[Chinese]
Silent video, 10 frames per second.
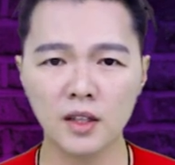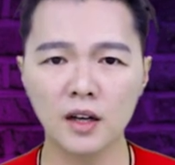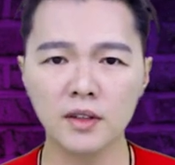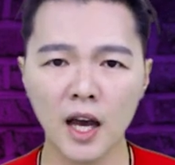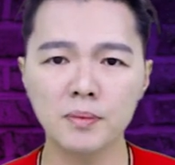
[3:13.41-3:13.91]

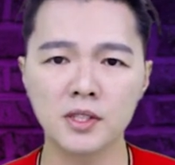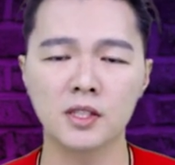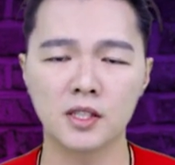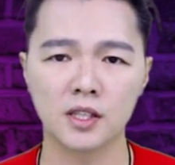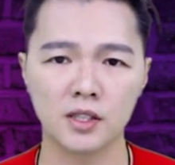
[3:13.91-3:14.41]
当
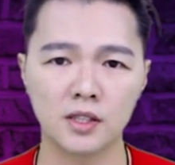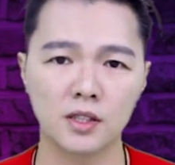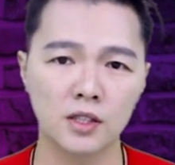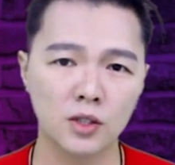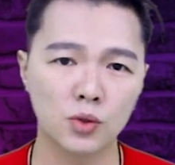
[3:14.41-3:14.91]

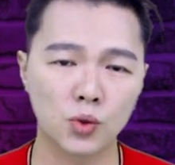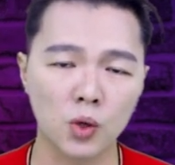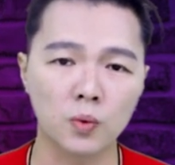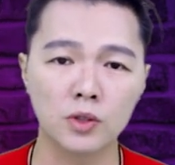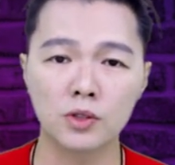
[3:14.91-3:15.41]
abstences。
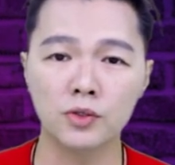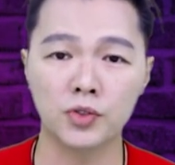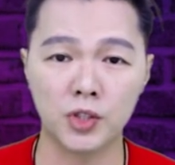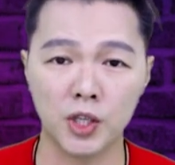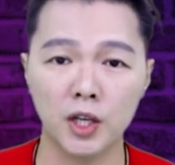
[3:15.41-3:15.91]
中文是“
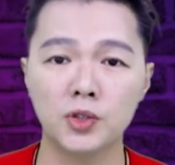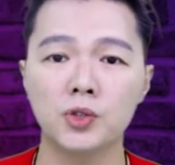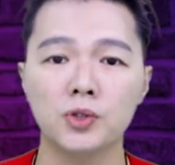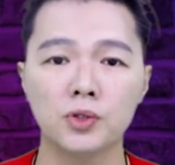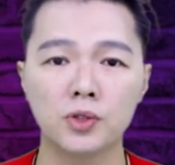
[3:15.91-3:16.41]
节
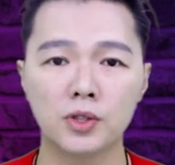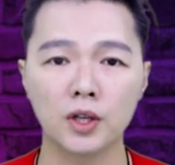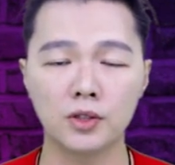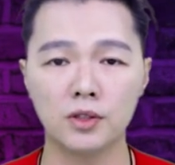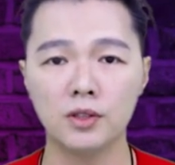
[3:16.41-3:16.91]
制”
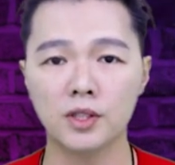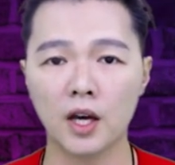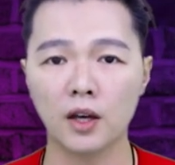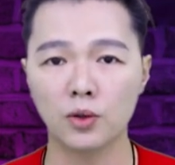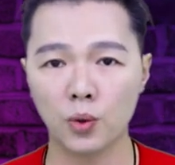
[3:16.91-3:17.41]
这个字
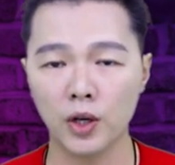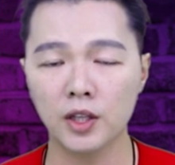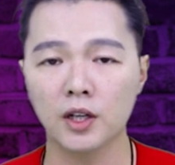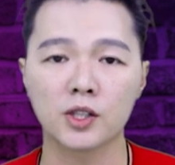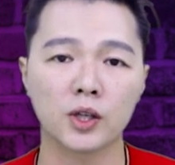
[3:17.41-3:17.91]
在推
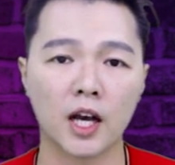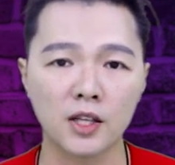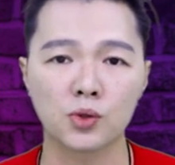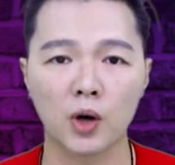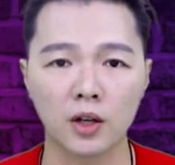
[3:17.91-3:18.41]
特
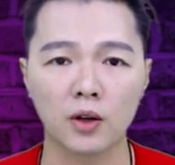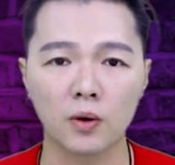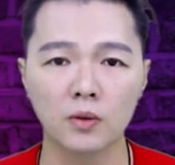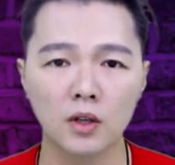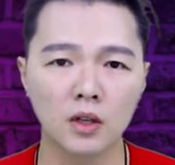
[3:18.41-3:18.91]
开始串
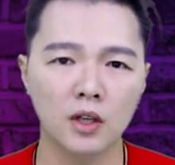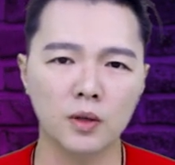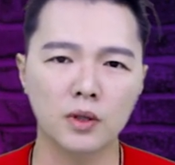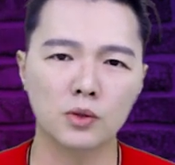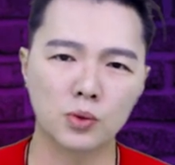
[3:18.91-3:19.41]
流，
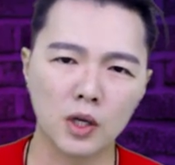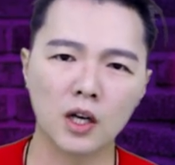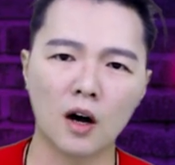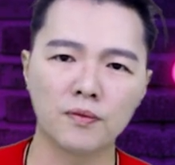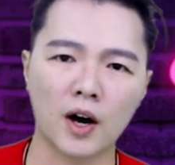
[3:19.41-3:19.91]
因为最
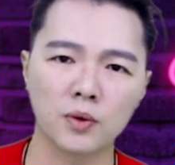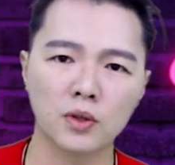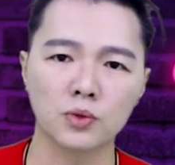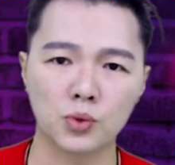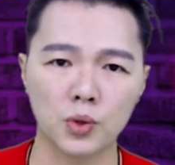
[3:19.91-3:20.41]
高法
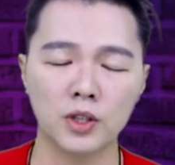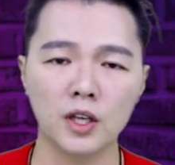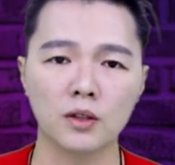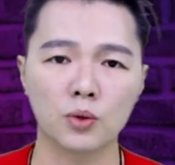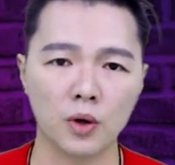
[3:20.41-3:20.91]
院决
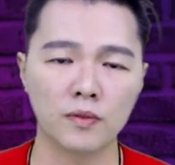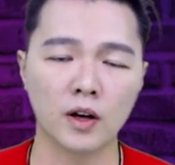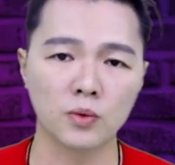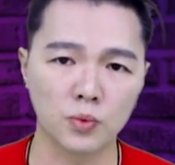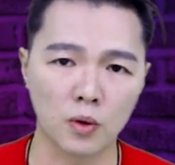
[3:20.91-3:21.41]
定推
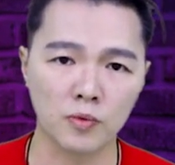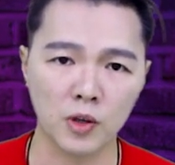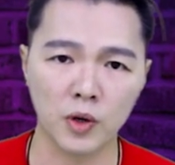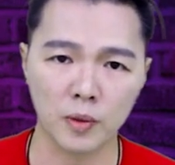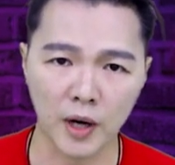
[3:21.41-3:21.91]
翻 Roe
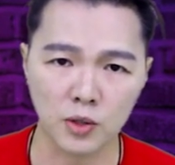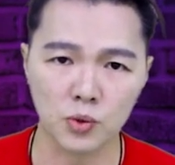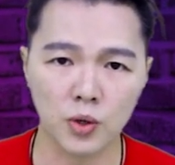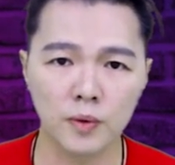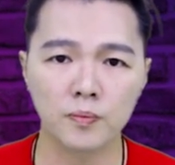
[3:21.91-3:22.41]
v. Wade 的判
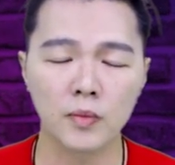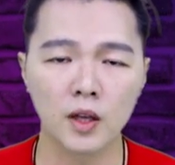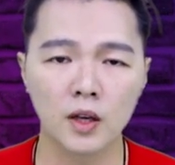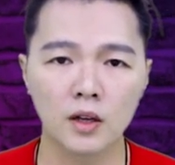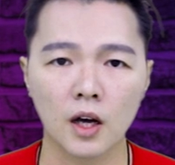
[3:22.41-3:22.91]
决。
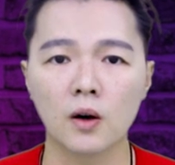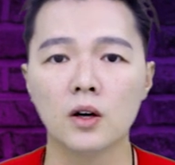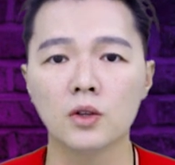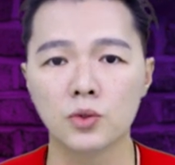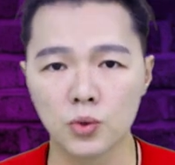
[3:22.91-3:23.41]
还有，
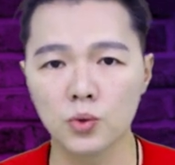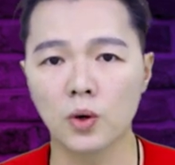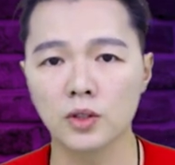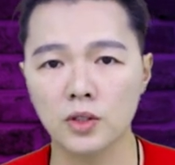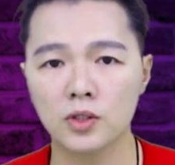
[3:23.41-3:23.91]
如
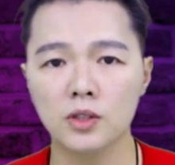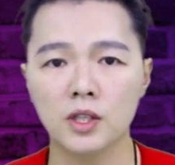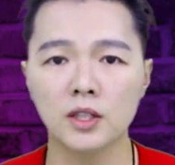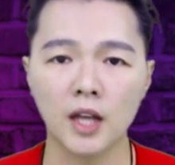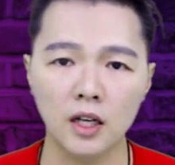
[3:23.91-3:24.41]
果你是
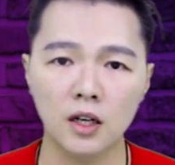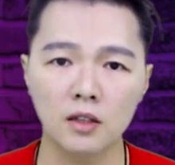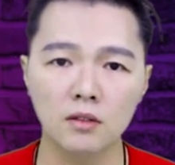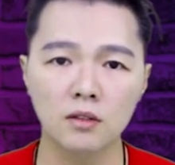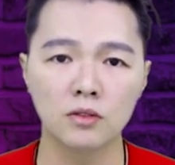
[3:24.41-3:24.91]
一个男
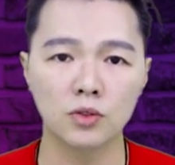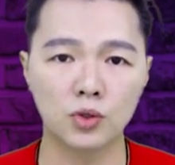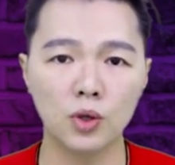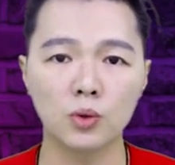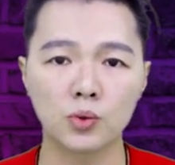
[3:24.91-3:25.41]
人，
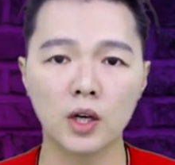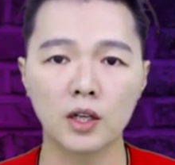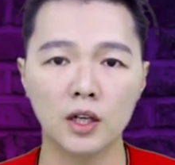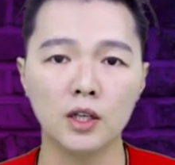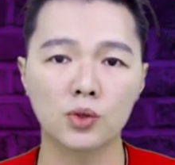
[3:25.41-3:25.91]
就
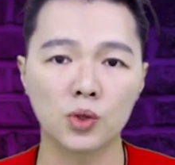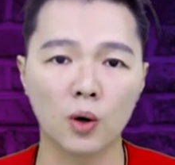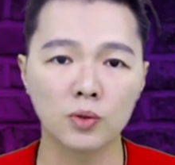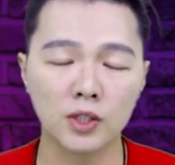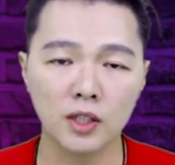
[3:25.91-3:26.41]
算可以
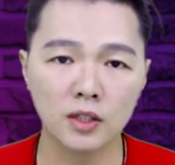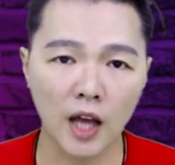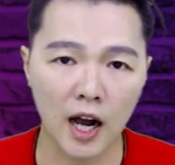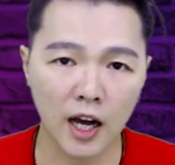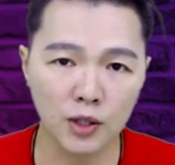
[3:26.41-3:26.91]
重新
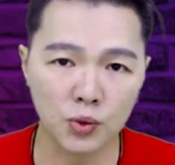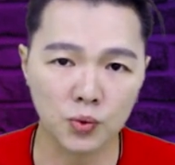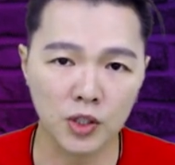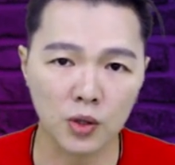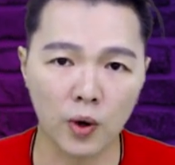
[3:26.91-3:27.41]
打开
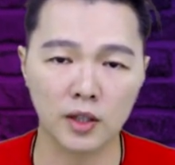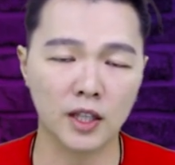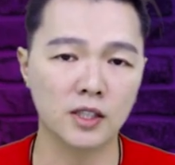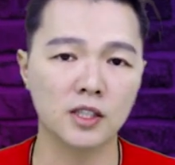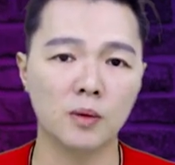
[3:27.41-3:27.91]
输精管，
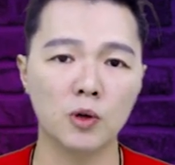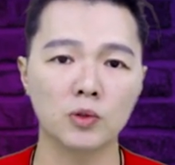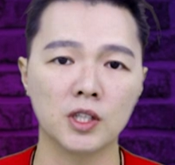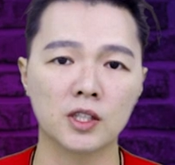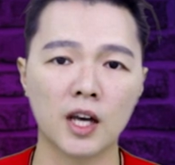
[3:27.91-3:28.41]
但是也没
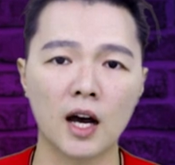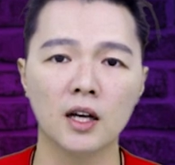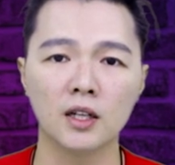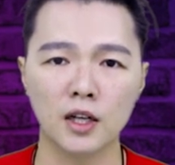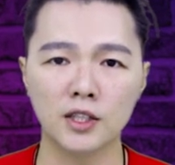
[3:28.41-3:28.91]
有结扎，
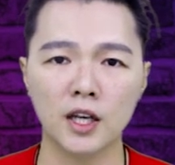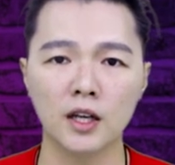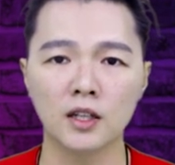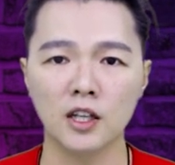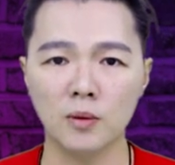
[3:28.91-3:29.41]
而
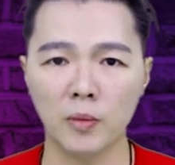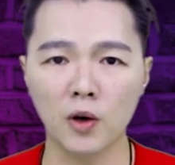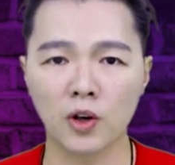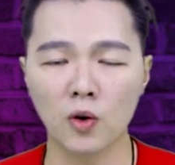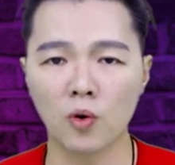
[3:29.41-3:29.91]
且你
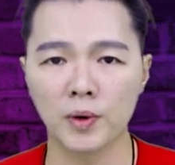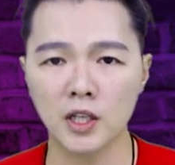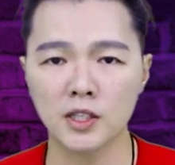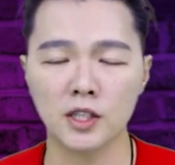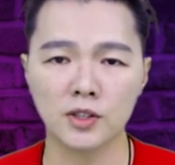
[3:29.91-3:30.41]
没有跟我
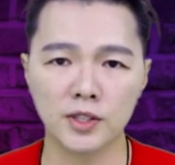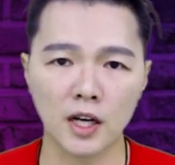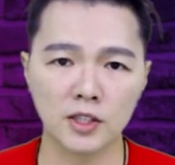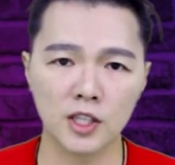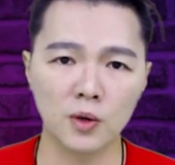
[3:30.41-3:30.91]
们一起
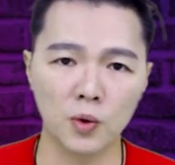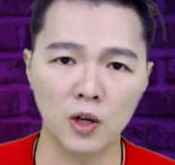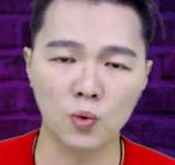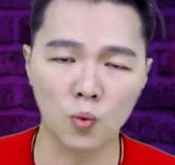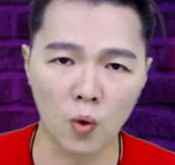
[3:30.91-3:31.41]
上街为
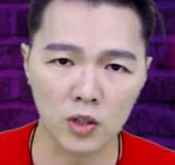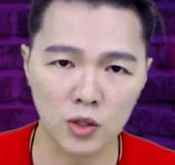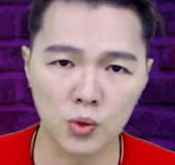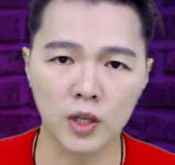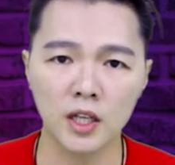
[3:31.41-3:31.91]
了我
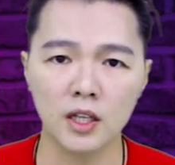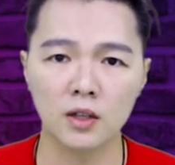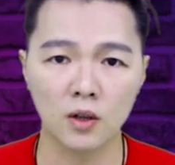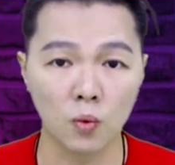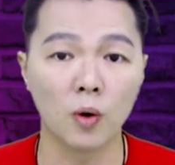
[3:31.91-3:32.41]
的权
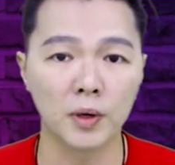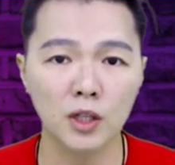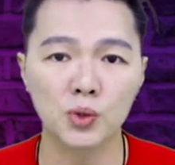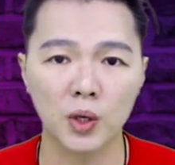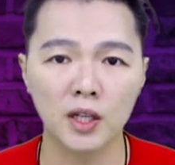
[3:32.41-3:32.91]
利、我们
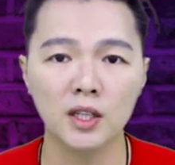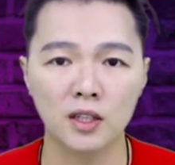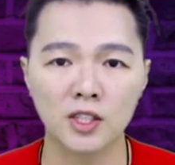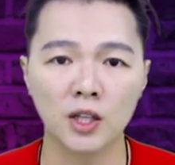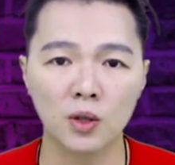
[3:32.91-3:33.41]
的权利
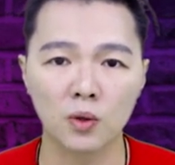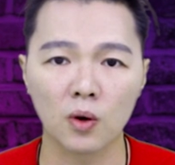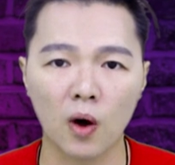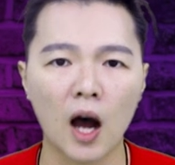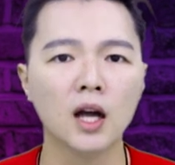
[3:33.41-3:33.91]
而战斗
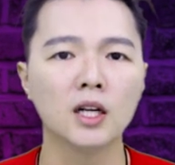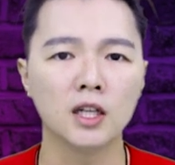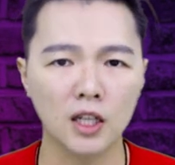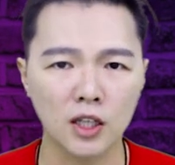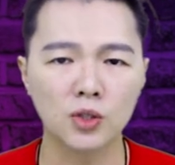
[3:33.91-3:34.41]
的话，
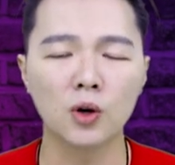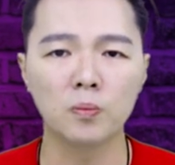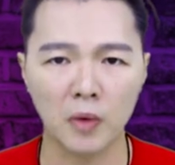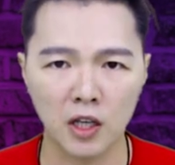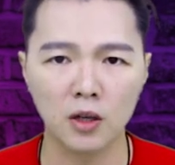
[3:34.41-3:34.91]
你
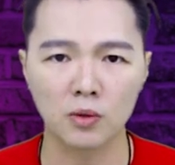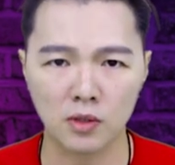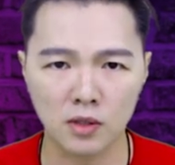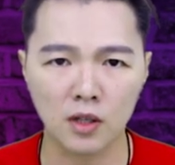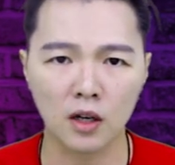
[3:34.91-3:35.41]
就没有
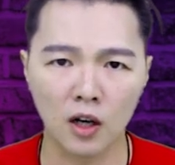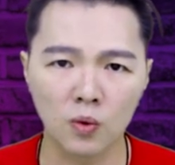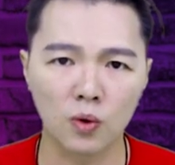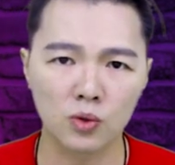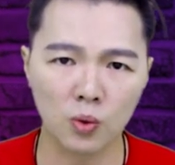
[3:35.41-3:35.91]
资格
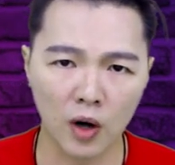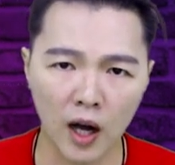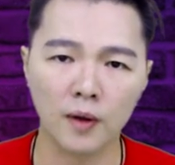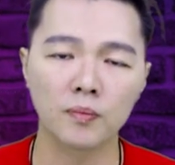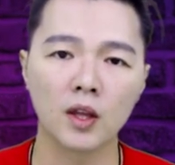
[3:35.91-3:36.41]
跟我做
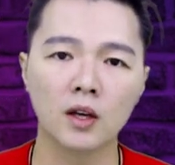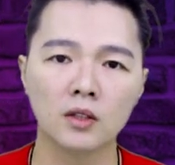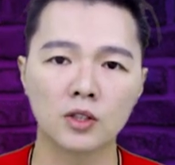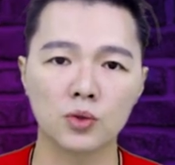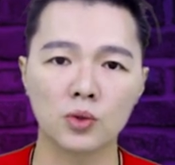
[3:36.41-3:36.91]
爱。
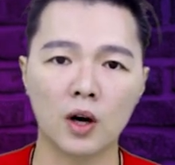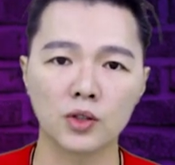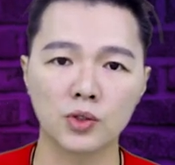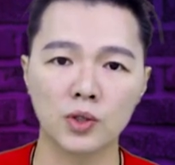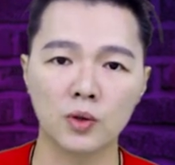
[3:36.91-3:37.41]
这句
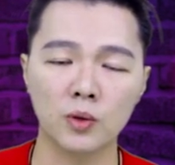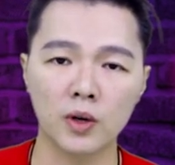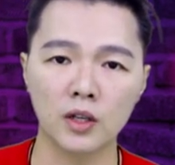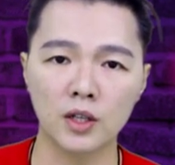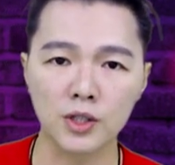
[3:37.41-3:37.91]
话是由一
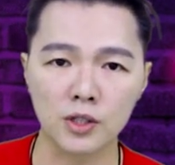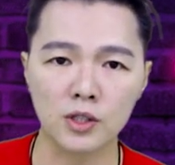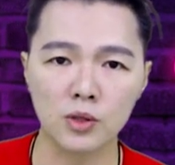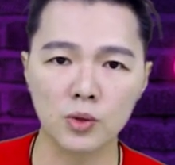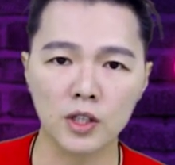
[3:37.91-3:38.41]
位二十
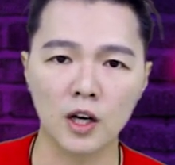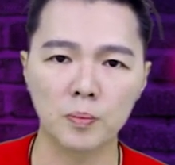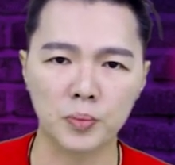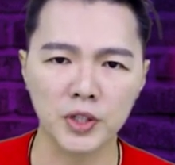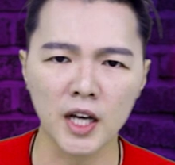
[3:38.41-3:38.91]
四岁
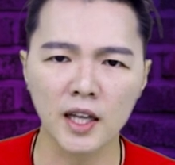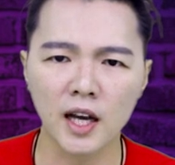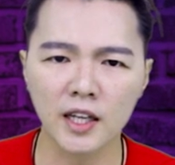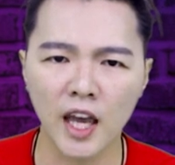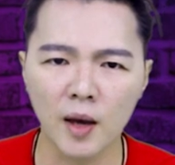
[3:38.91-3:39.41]
的
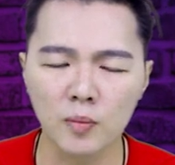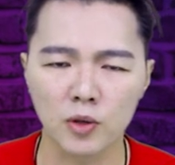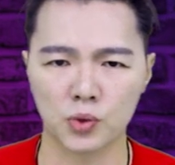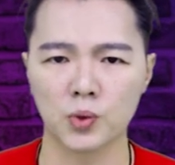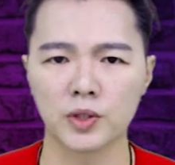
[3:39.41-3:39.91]
Brianna
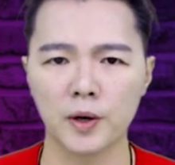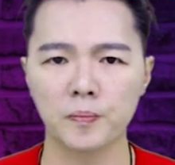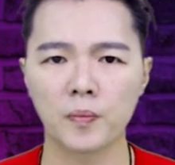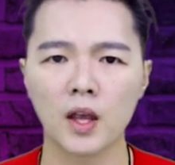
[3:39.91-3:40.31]
Campbell 说的。